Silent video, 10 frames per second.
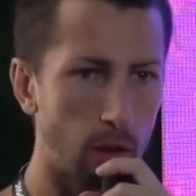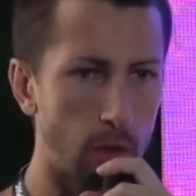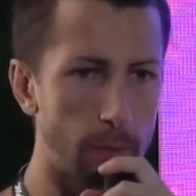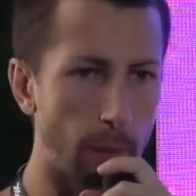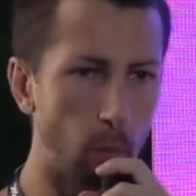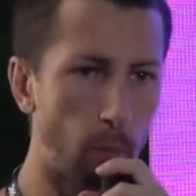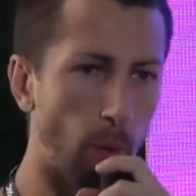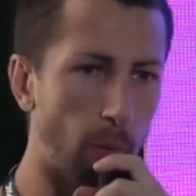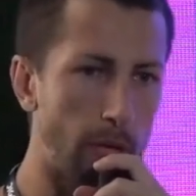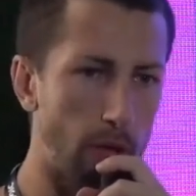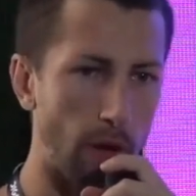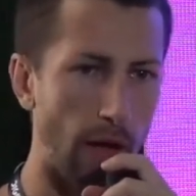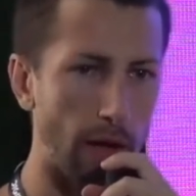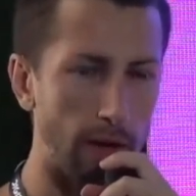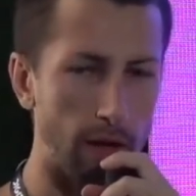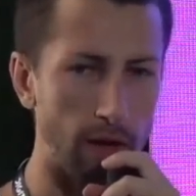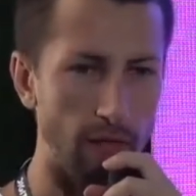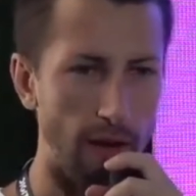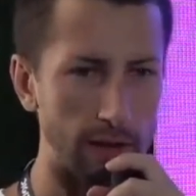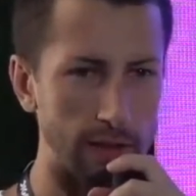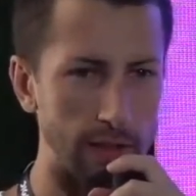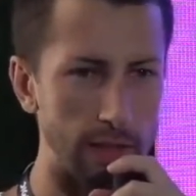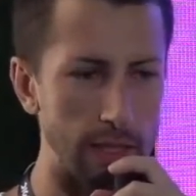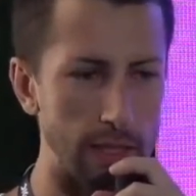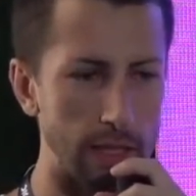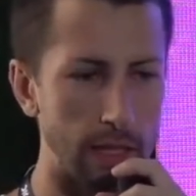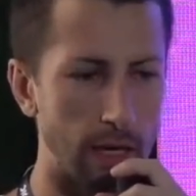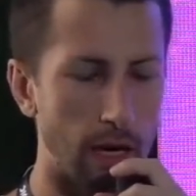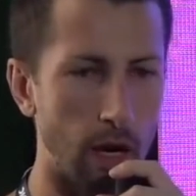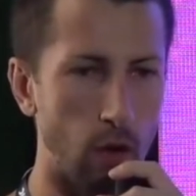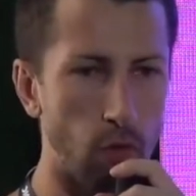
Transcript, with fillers: Dobbiamo un po' migliorare nella fase di uh,